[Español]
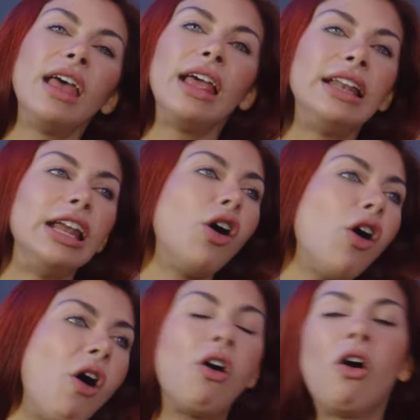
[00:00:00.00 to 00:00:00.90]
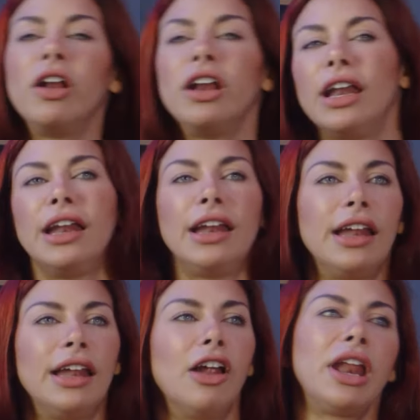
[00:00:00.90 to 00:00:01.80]
en el ojo
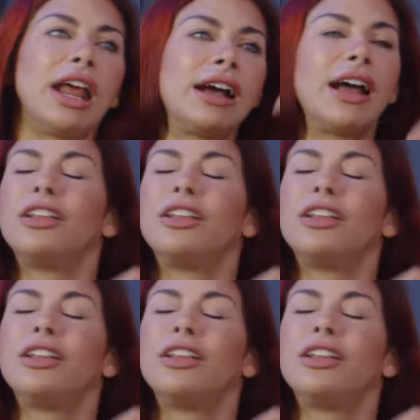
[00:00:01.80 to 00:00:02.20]
en, la oreja